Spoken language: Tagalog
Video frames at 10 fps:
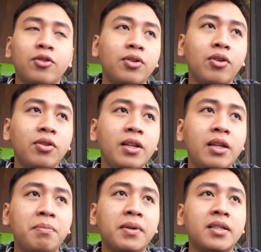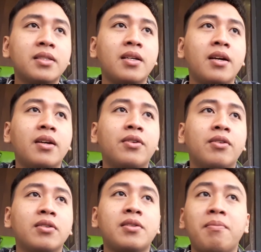Doon ako lilipat sa ano,
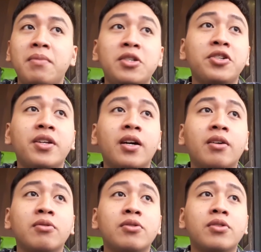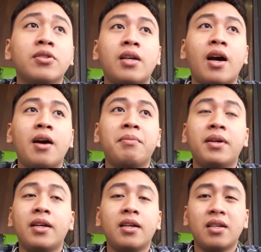sa Mission House sa
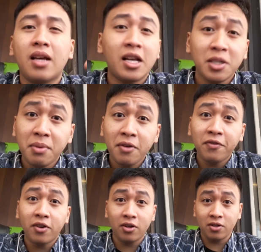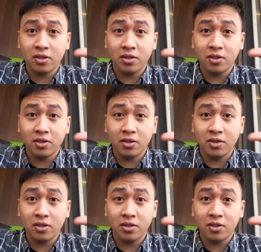aming SMF or